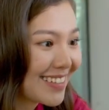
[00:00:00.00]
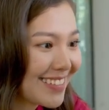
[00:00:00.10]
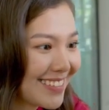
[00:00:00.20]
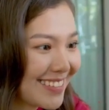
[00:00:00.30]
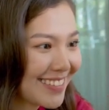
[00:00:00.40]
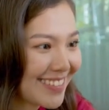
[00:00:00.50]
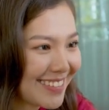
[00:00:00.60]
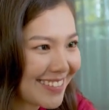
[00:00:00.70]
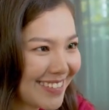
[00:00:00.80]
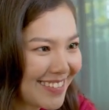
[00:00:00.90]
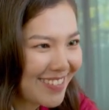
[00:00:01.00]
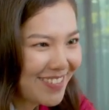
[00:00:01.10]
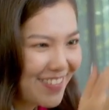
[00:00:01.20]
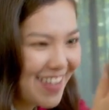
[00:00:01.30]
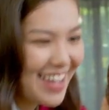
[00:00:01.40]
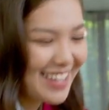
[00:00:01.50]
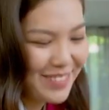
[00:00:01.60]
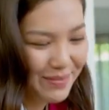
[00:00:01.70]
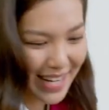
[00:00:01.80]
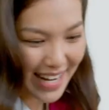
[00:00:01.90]
dạ mẹ khoan
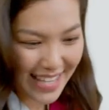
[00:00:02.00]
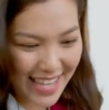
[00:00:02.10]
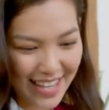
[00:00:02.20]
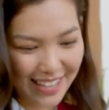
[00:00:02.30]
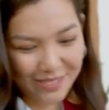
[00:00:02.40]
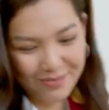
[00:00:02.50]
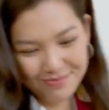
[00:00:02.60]
mẹ đi nha